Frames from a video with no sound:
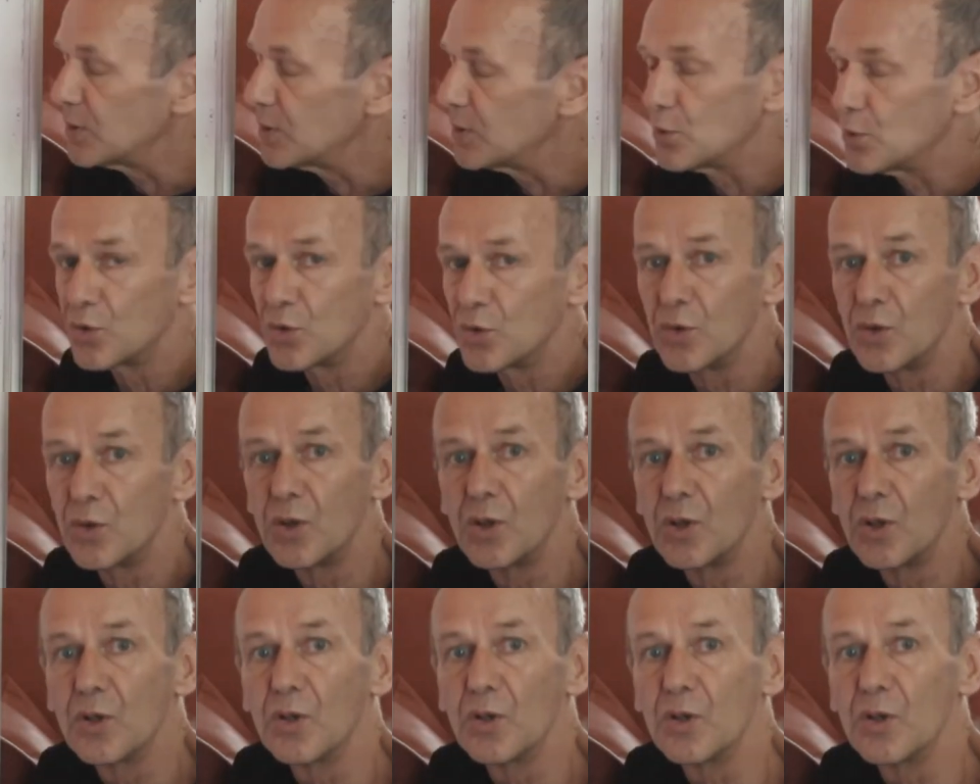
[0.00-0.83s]
euh,
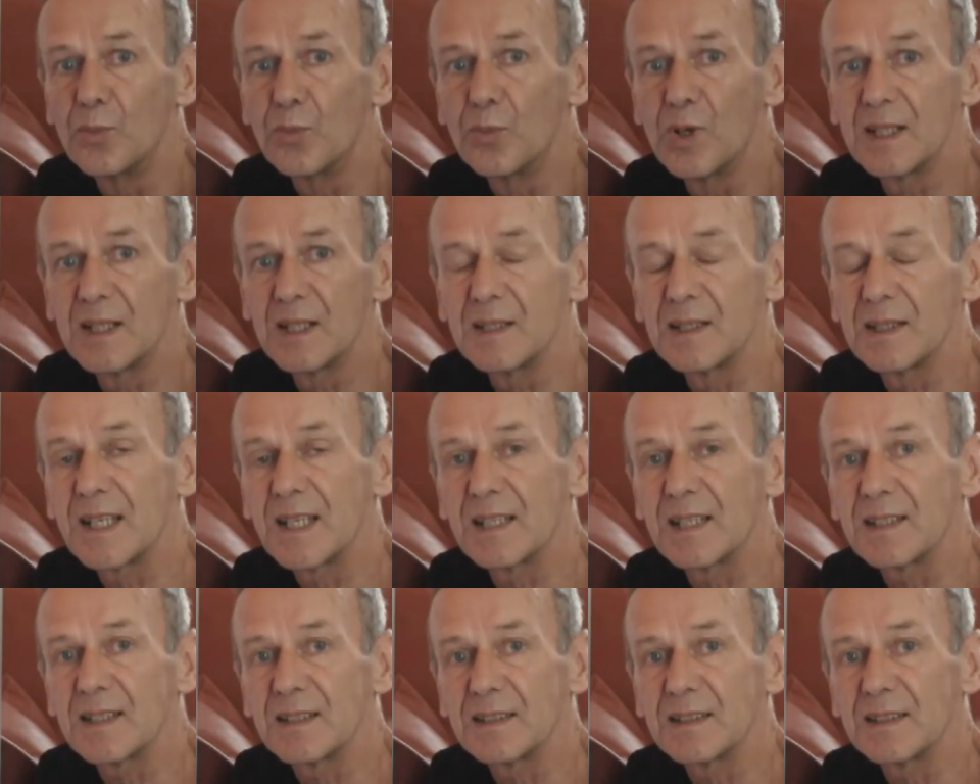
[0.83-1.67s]
moins
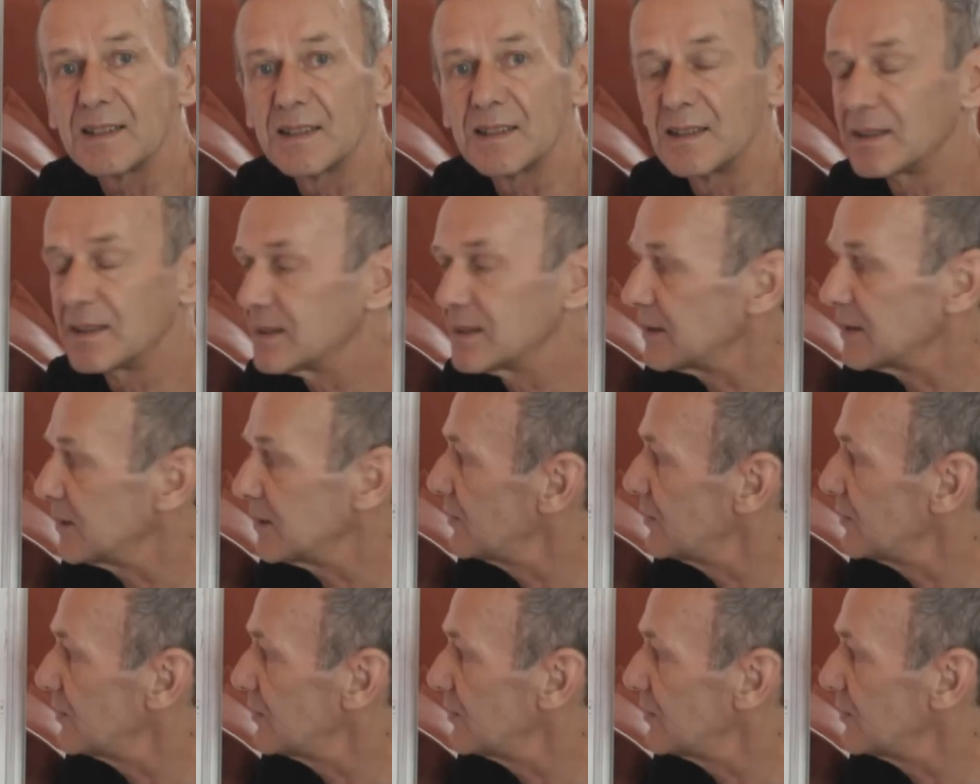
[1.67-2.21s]
4AC, ça fait